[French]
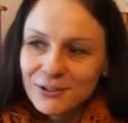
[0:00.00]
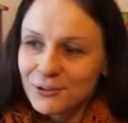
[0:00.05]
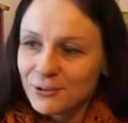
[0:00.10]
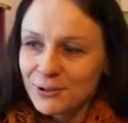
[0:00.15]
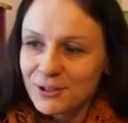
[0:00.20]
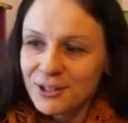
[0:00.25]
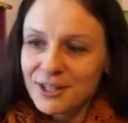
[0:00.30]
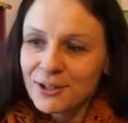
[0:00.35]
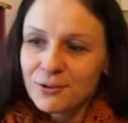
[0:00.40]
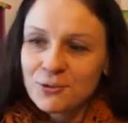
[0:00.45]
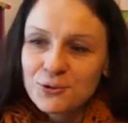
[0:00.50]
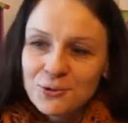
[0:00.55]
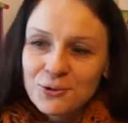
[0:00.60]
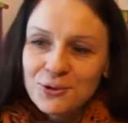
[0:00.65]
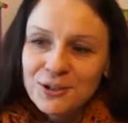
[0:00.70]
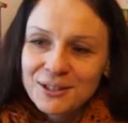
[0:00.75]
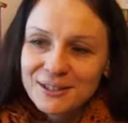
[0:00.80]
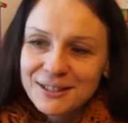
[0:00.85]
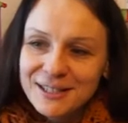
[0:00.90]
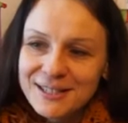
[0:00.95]
Donc il y a
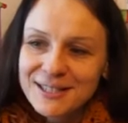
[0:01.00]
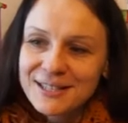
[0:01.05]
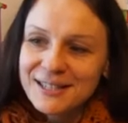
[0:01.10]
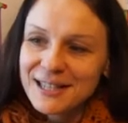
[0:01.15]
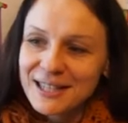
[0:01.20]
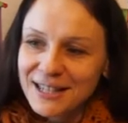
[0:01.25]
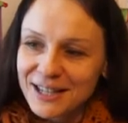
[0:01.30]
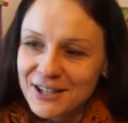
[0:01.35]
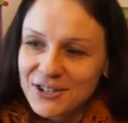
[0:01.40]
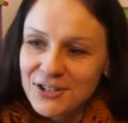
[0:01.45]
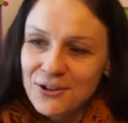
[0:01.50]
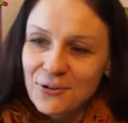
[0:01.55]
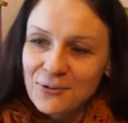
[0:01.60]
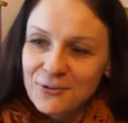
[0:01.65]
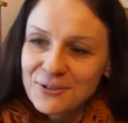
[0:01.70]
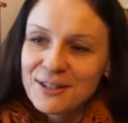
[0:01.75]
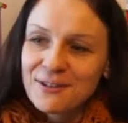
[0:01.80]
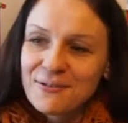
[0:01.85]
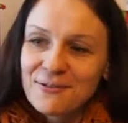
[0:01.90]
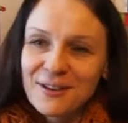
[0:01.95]
toujours des idées que j'ai
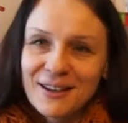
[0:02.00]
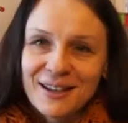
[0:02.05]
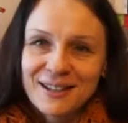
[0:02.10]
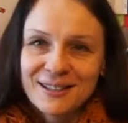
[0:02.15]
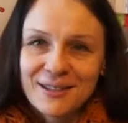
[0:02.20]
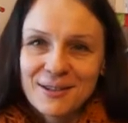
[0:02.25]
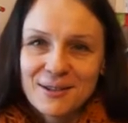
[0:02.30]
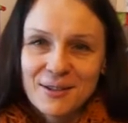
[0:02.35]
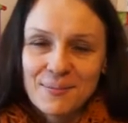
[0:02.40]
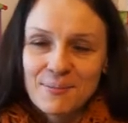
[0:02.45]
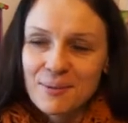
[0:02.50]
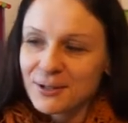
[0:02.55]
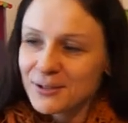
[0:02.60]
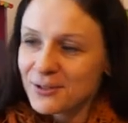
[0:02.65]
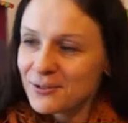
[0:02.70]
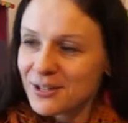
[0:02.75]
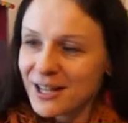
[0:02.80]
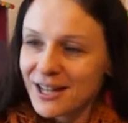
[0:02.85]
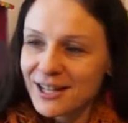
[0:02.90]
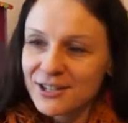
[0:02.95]
envie de faire, des,
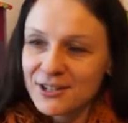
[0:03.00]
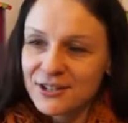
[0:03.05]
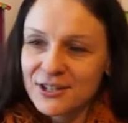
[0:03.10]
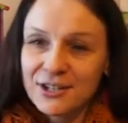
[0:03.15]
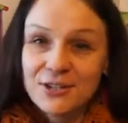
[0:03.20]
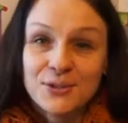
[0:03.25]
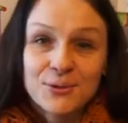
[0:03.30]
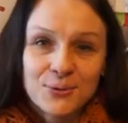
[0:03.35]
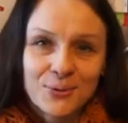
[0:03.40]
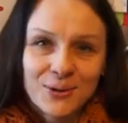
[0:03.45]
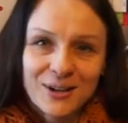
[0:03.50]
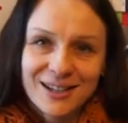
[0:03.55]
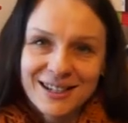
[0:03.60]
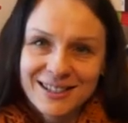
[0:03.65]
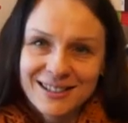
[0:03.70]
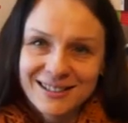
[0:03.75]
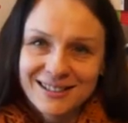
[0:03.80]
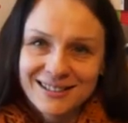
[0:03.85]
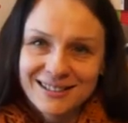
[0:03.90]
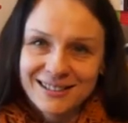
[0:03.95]
personnages, de l'histoire
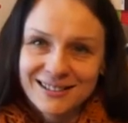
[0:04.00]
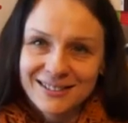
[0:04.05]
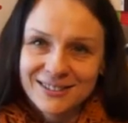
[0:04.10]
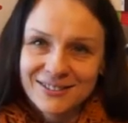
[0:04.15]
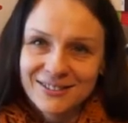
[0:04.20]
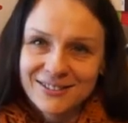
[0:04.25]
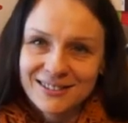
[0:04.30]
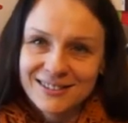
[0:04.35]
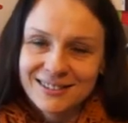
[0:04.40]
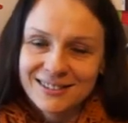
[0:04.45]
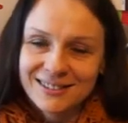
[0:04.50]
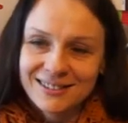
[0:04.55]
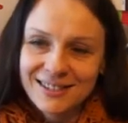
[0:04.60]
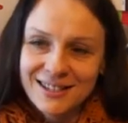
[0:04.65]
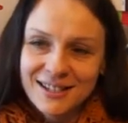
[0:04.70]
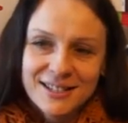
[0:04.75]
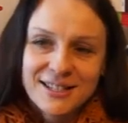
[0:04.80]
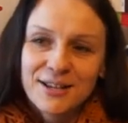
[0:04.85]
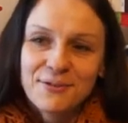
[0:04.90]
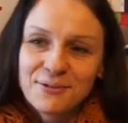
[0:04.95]

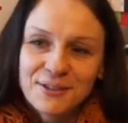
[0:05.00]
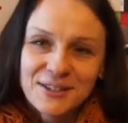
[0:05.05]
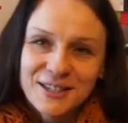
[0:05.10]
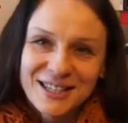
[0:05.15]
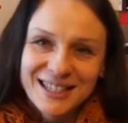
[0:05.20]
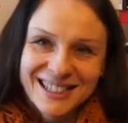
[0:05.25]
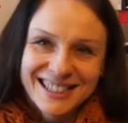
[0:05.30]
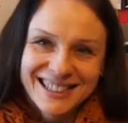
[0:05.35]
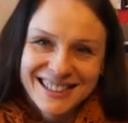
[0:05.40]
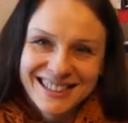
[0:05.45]
infini.